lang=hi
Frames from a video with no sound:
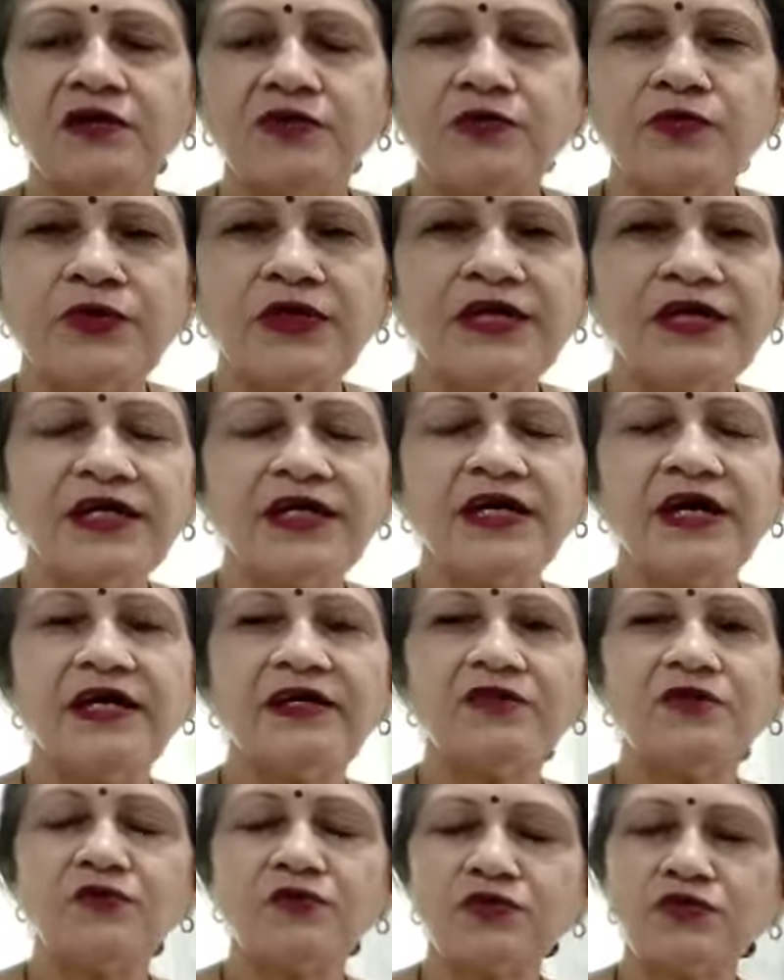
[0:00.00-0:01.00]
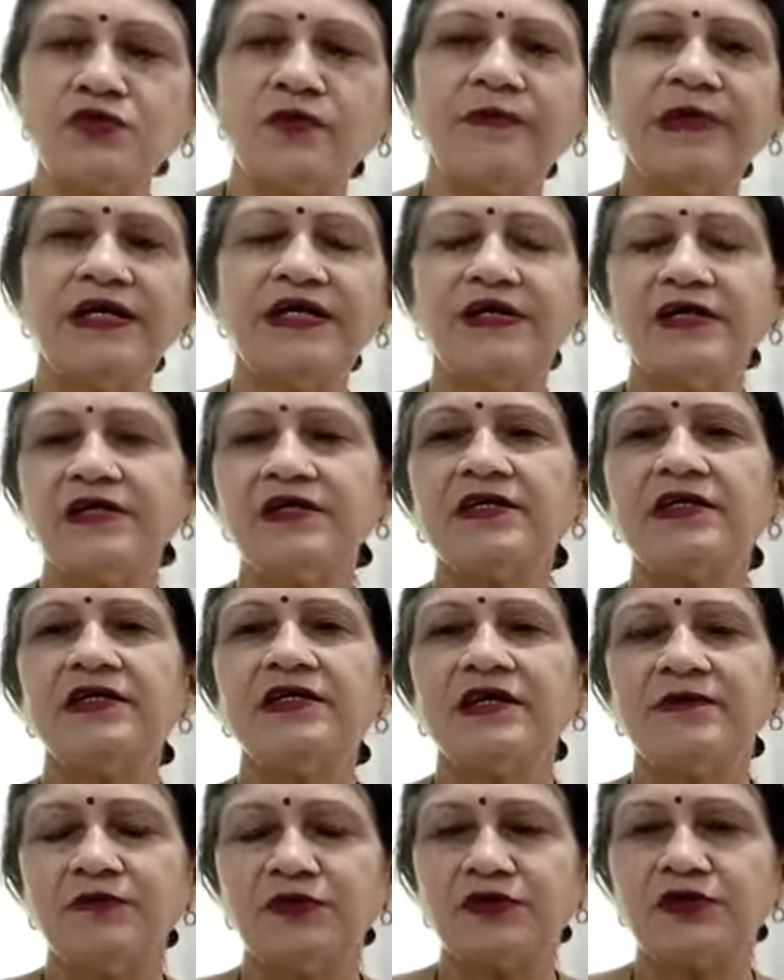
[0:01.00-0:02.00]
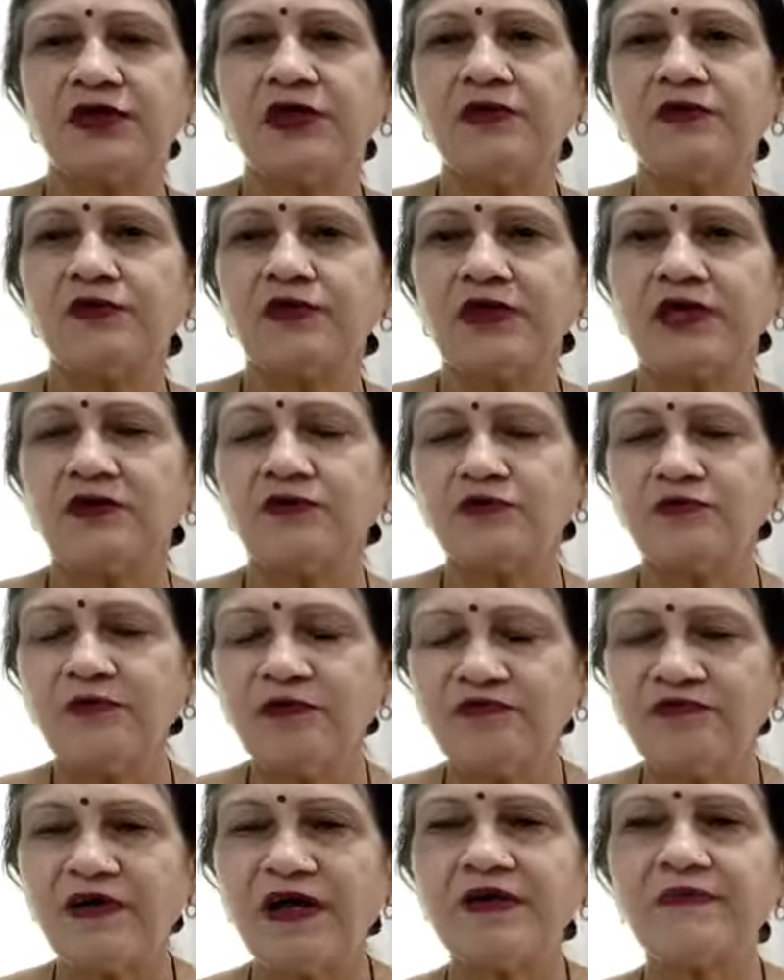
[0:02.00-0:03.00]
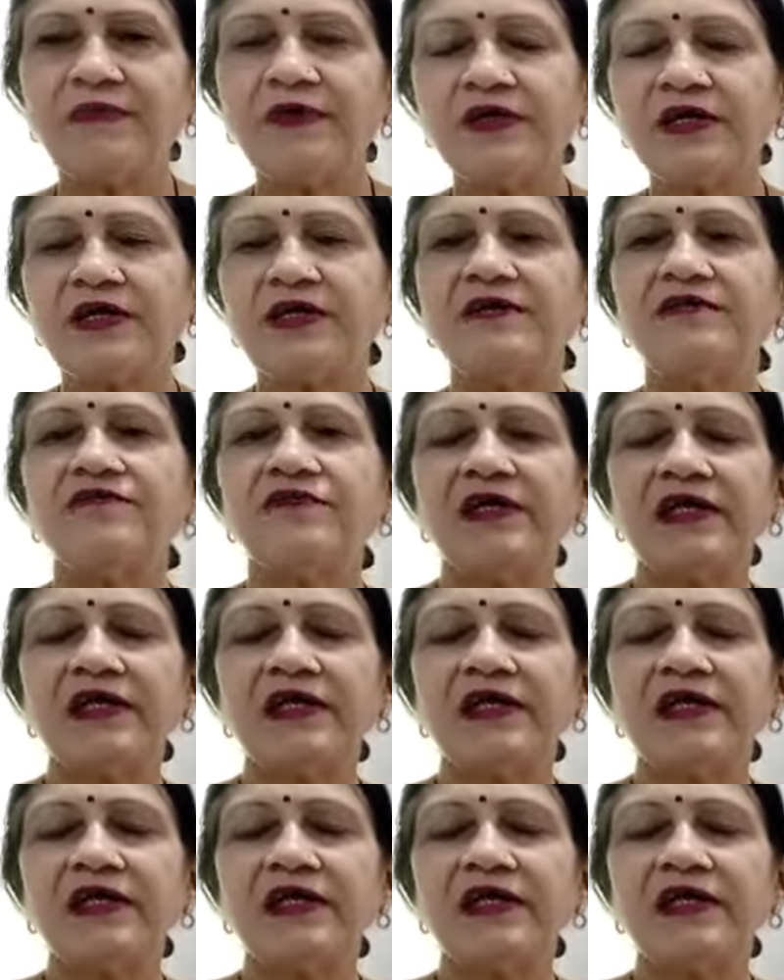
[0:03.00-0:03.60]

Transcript: रूई की है तो उसको मेंटेन करना मुश्किल होता है उसमें फाइबर की